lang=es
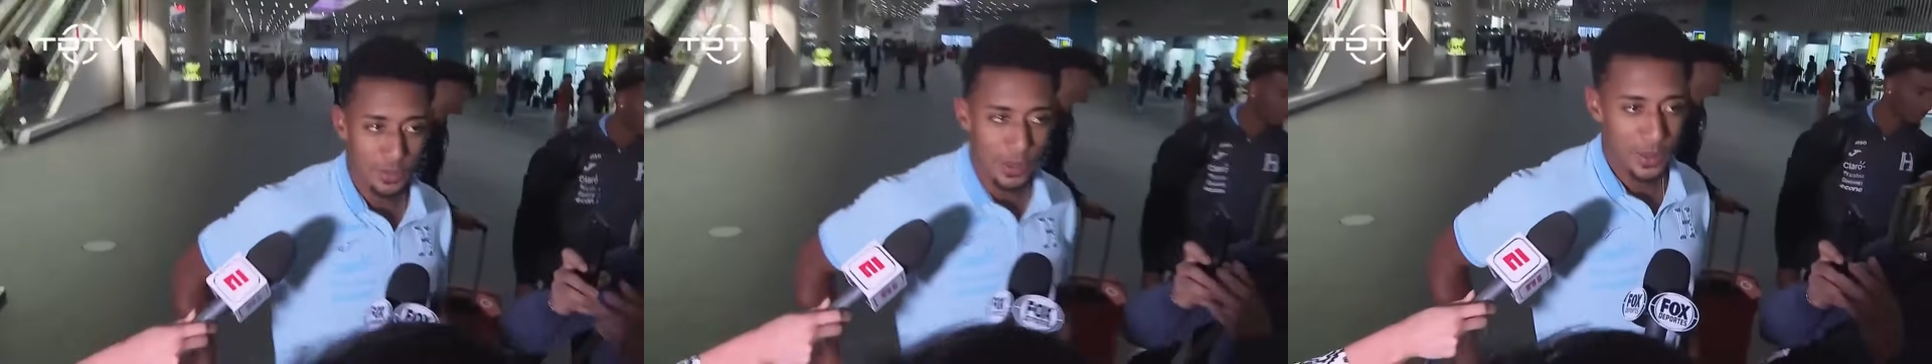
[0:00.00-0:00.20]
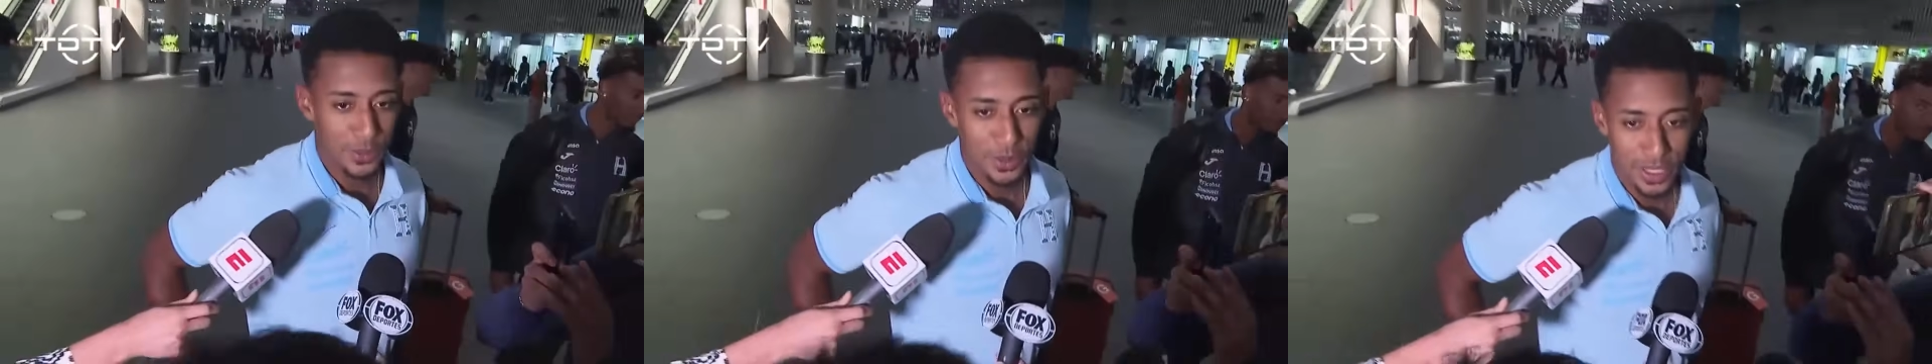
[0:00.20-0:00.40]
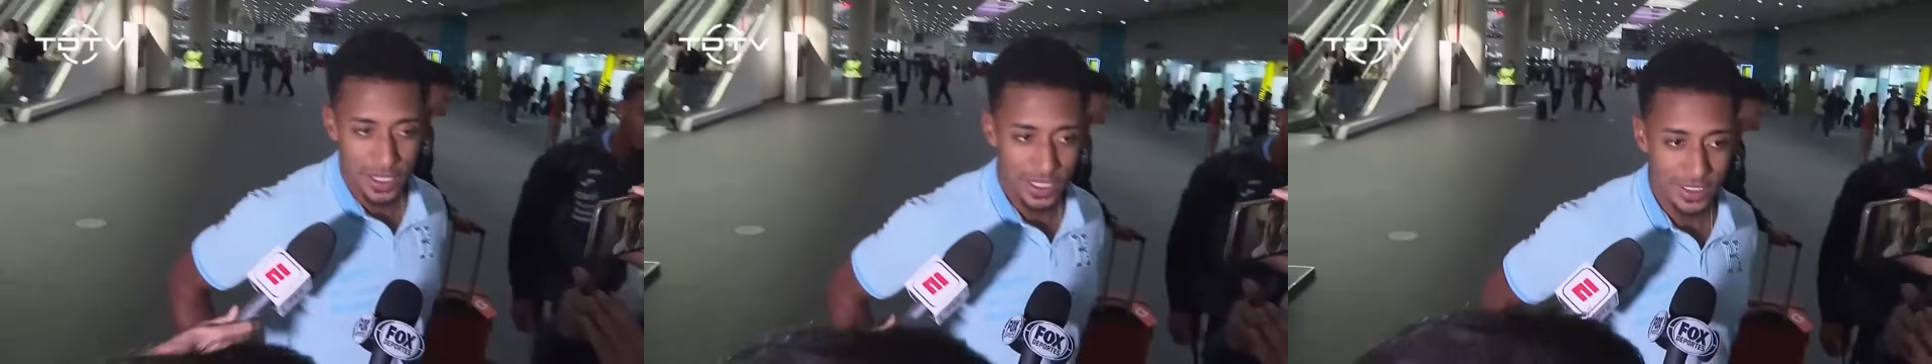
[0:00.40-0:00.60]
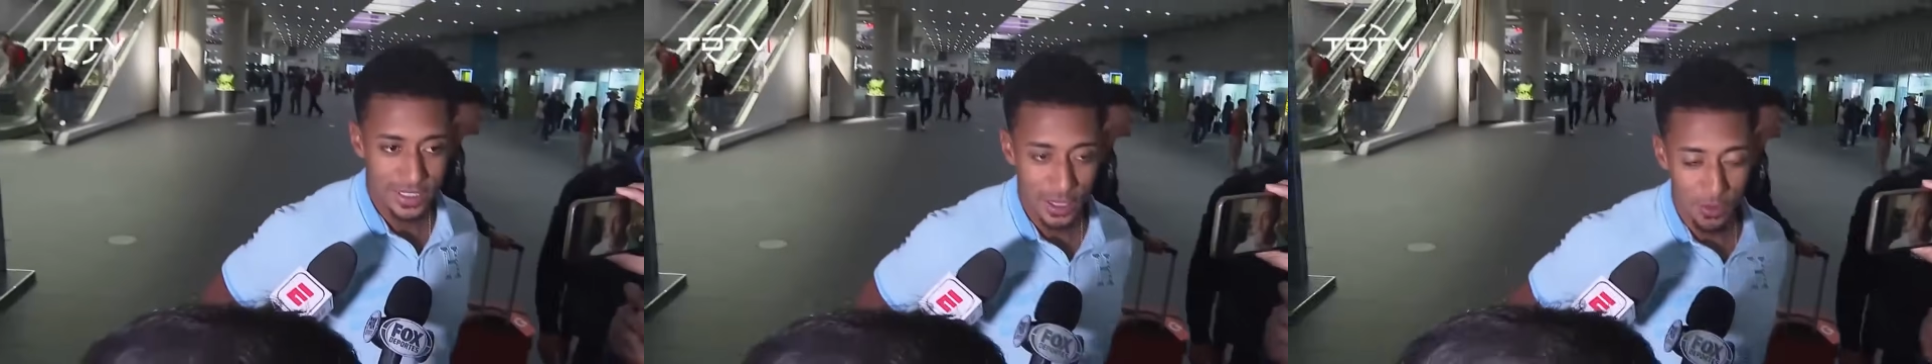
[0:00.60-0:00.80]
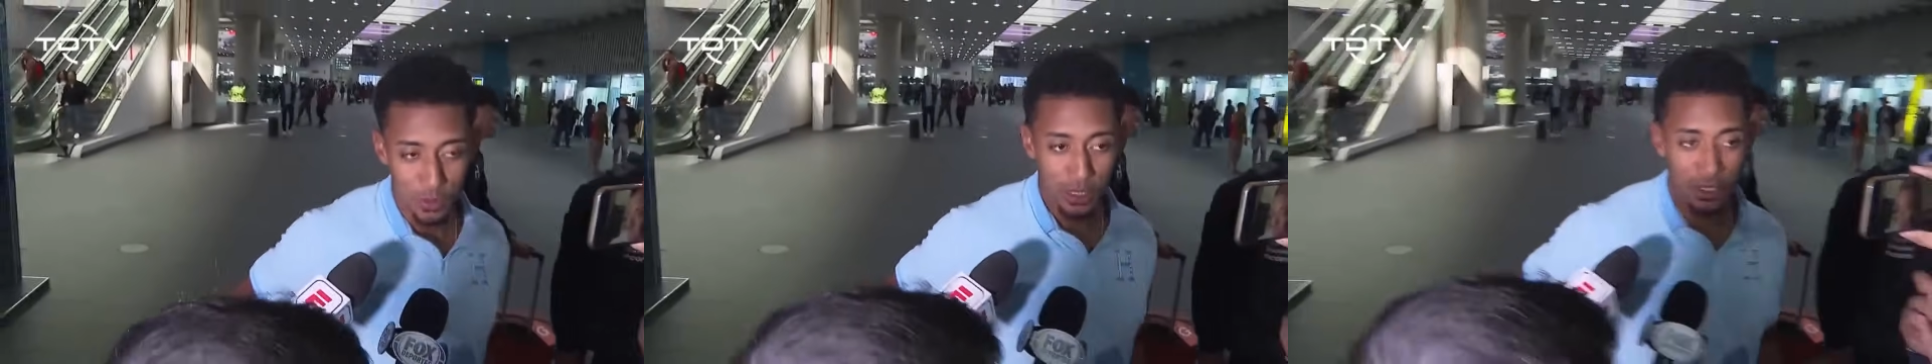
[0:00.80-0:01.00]
Esperamos que
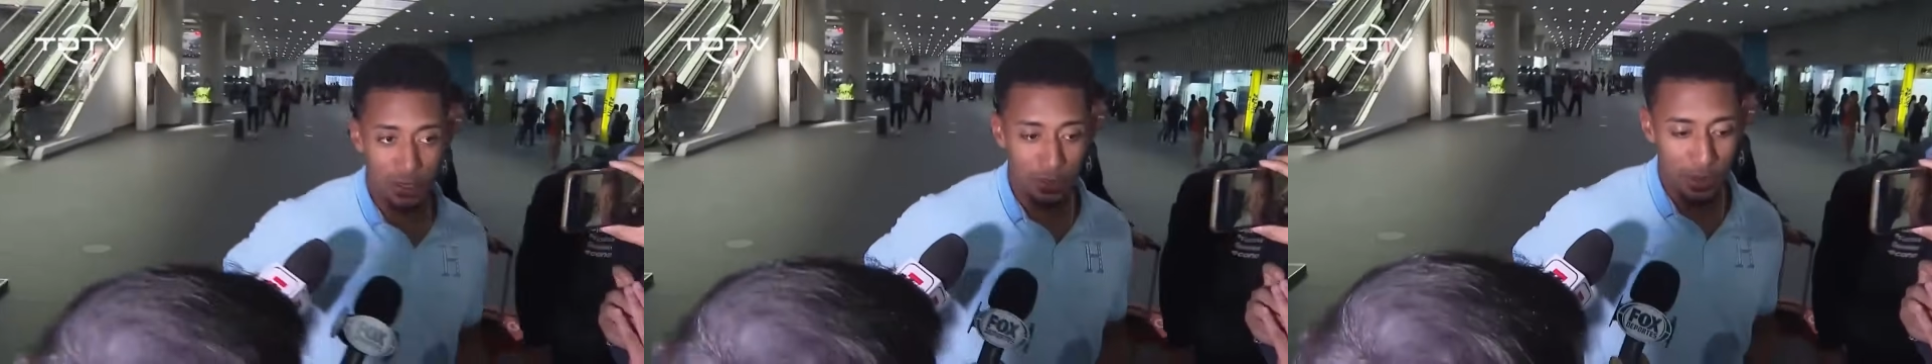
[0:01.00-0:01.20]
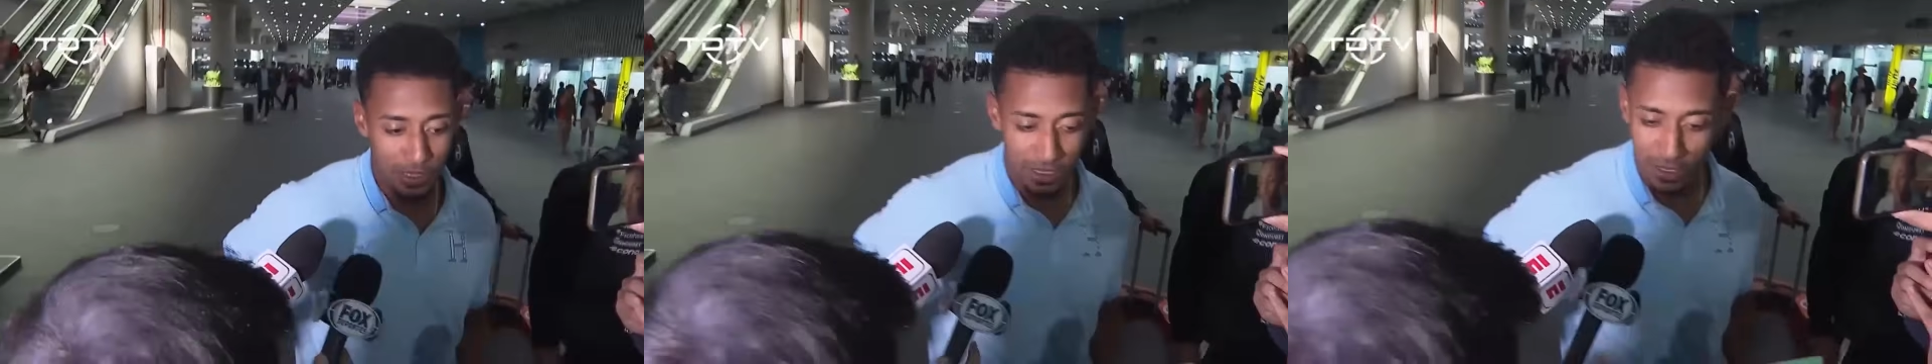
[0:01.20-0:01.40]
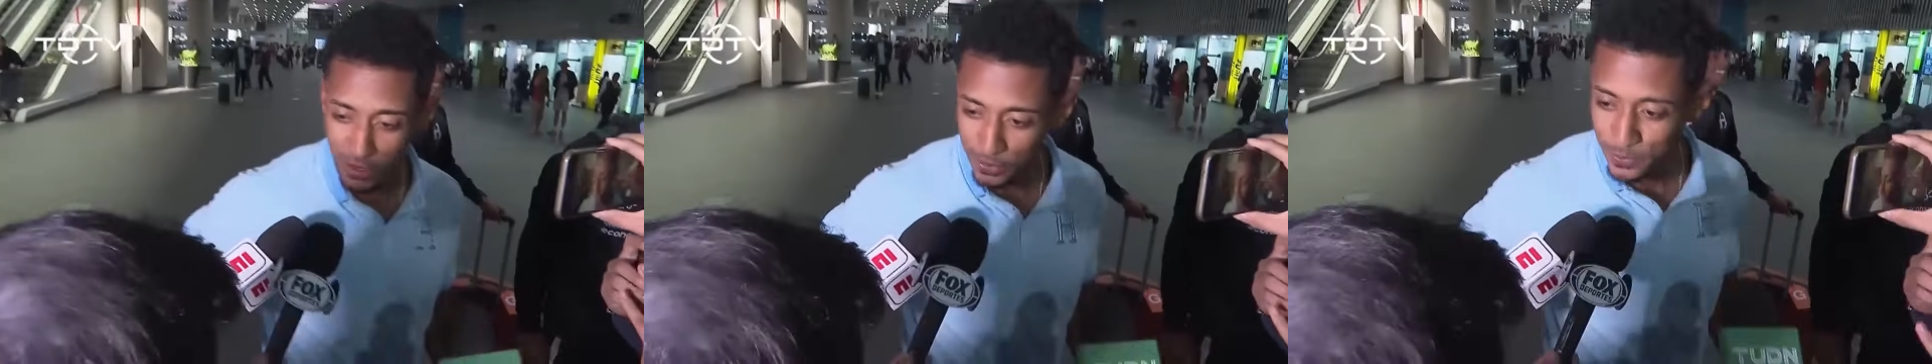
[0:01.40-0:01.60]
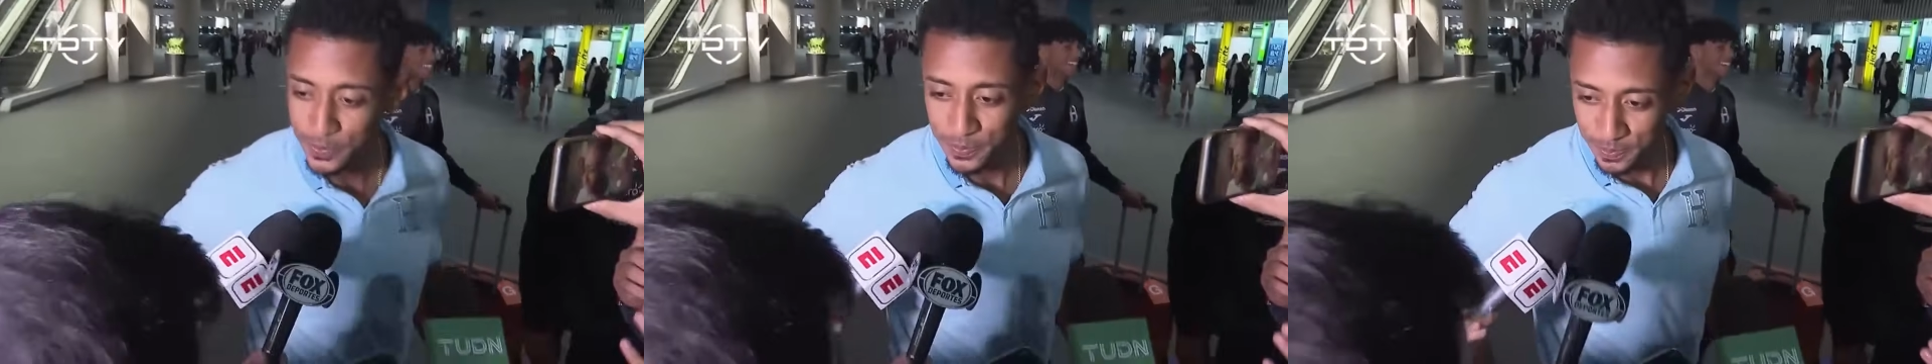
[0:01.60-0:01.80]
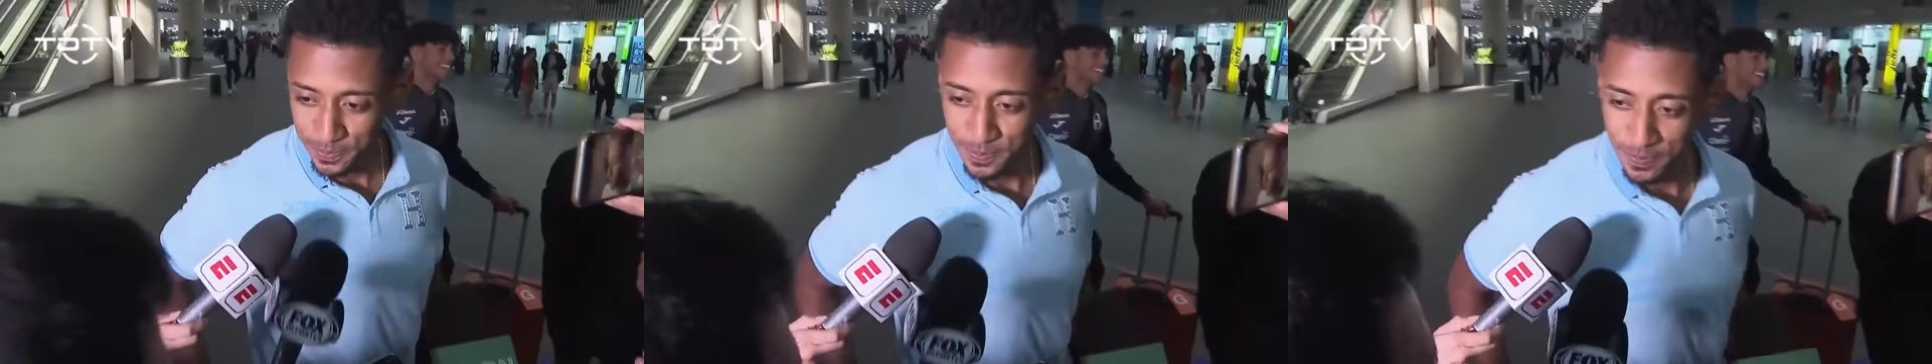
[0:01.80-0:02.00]
sea un bonito partido.
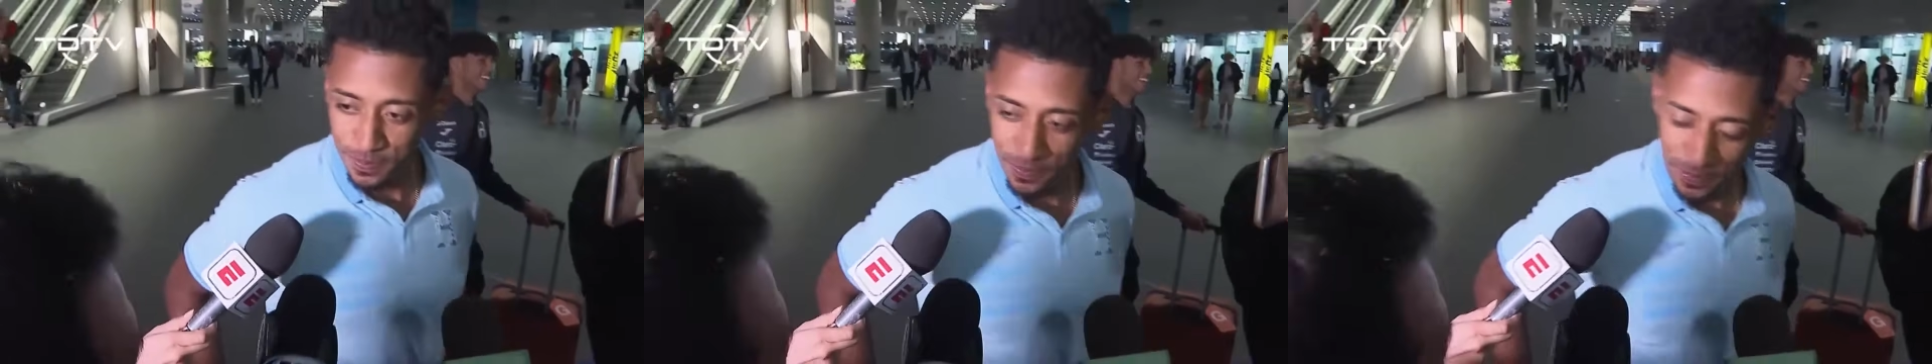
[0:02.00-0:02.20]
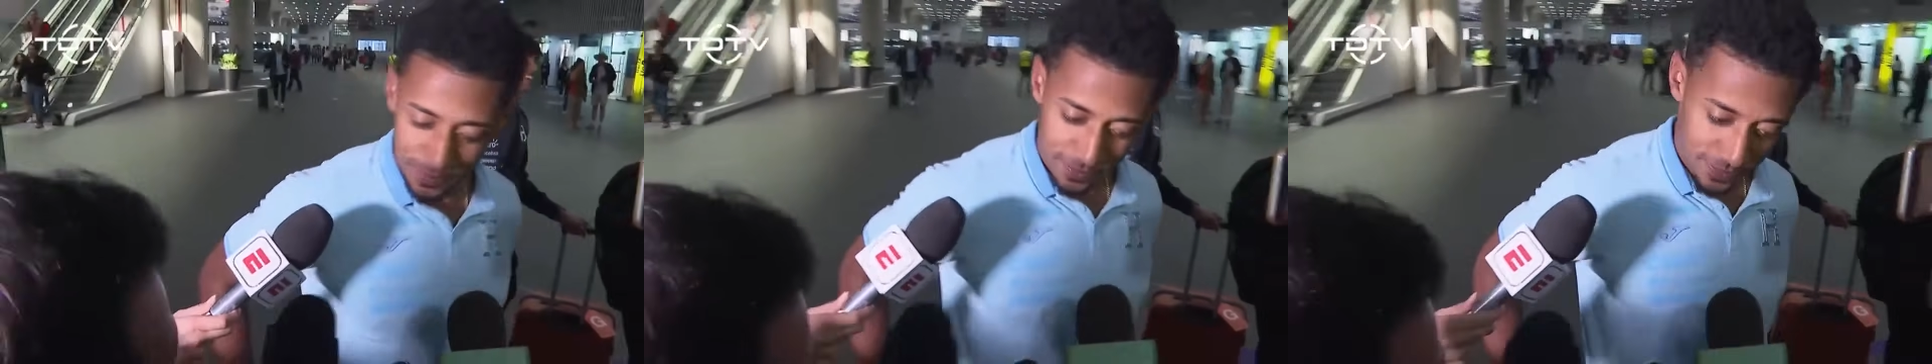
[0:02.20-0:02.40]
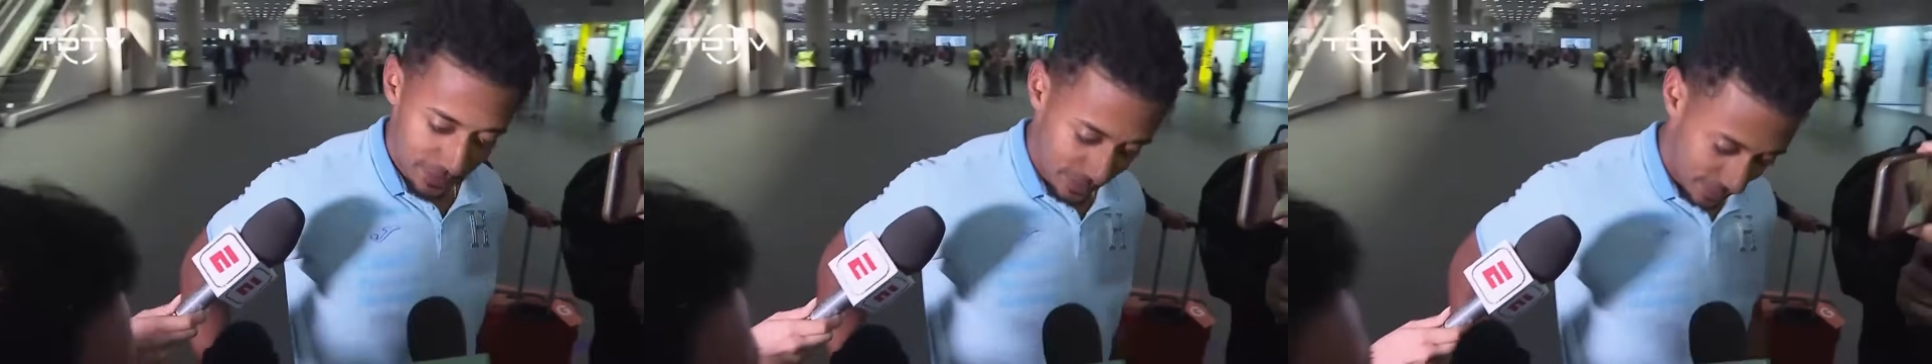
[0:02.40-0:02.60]
Hoy han cambiado un